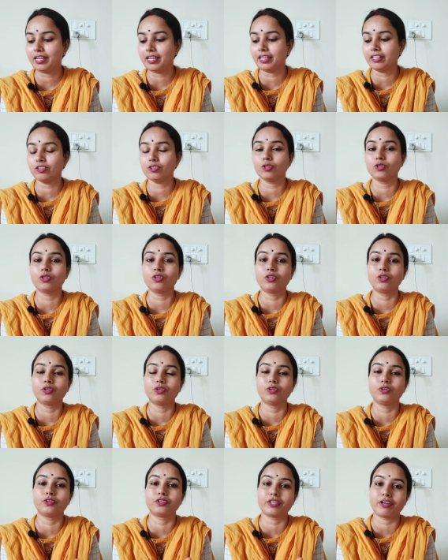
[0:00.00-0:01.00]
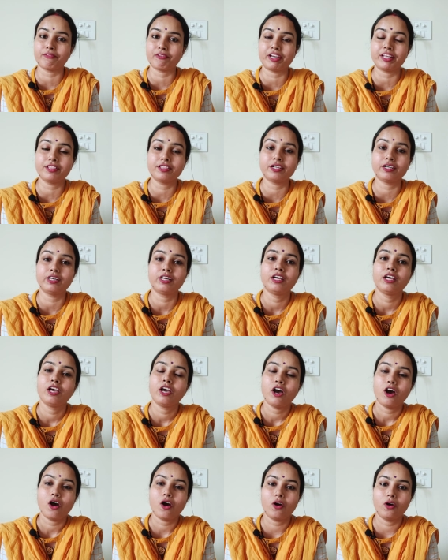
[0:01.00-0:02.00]
एक तो रविंद्र
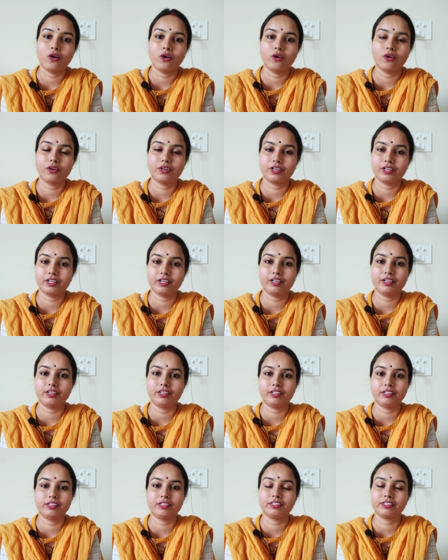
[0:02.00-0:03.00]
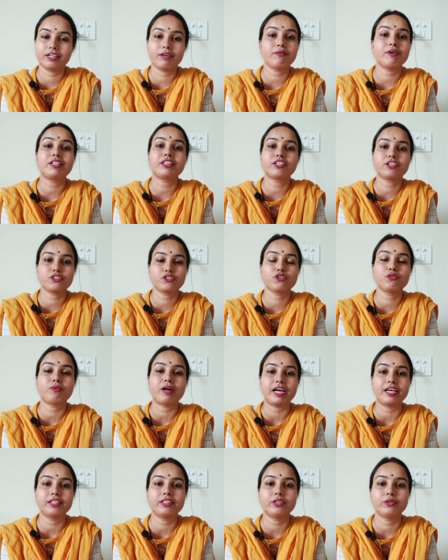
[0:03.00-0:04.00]
और रविंद्र जो
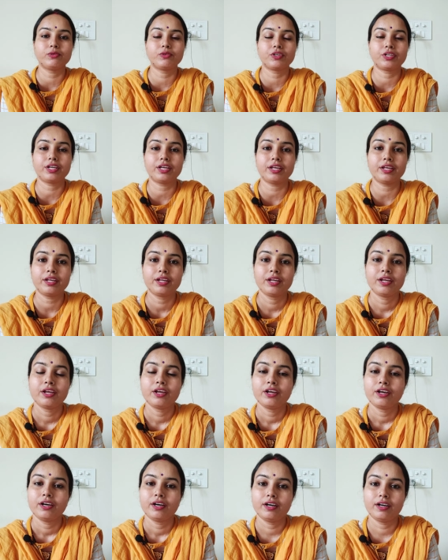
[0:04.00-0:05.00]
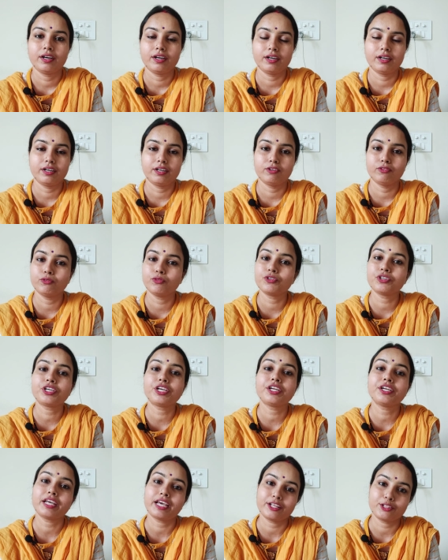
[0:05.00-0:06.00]
भाई थे उनके आ,
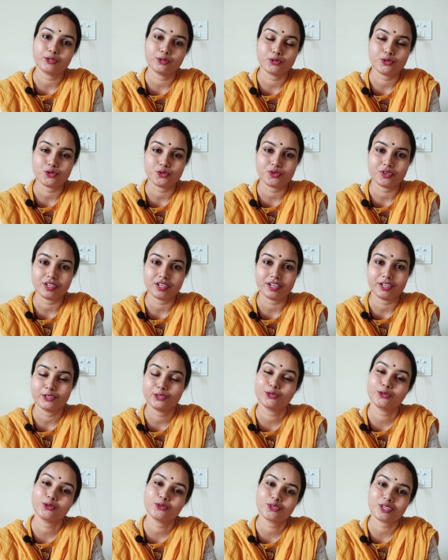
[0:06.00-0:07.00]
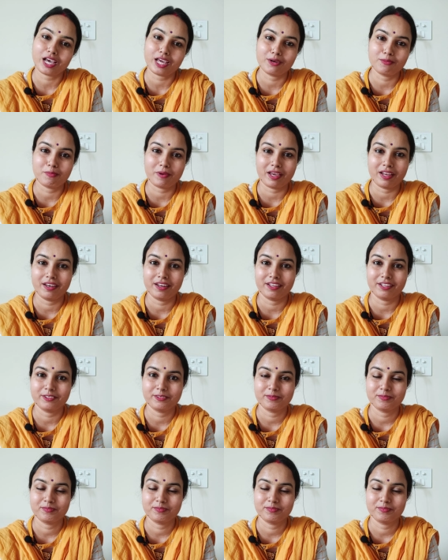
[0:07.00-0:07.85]
उनकी डेथ हो चुकी है दो साल पहले